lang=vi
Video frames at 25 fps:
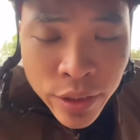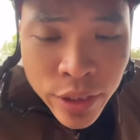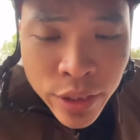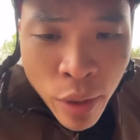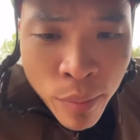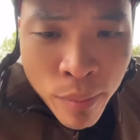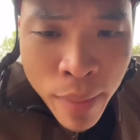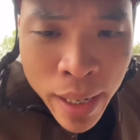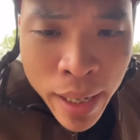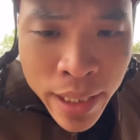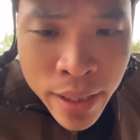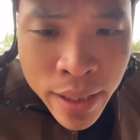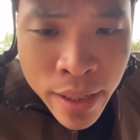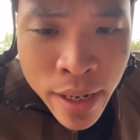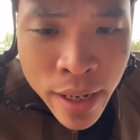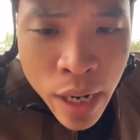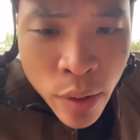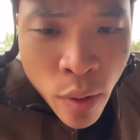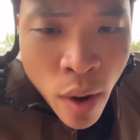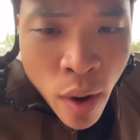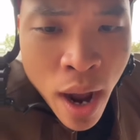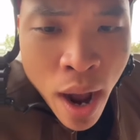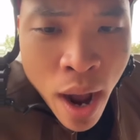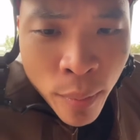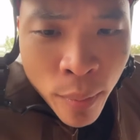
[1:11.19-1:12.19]
Trong mắt những
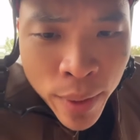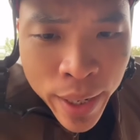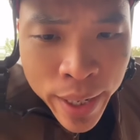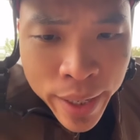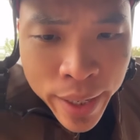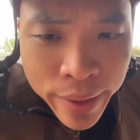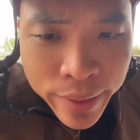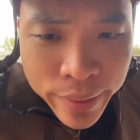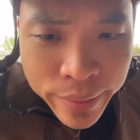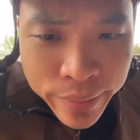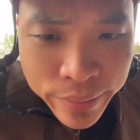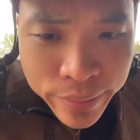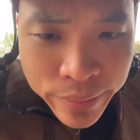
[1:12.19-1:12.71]
người khoa học ấy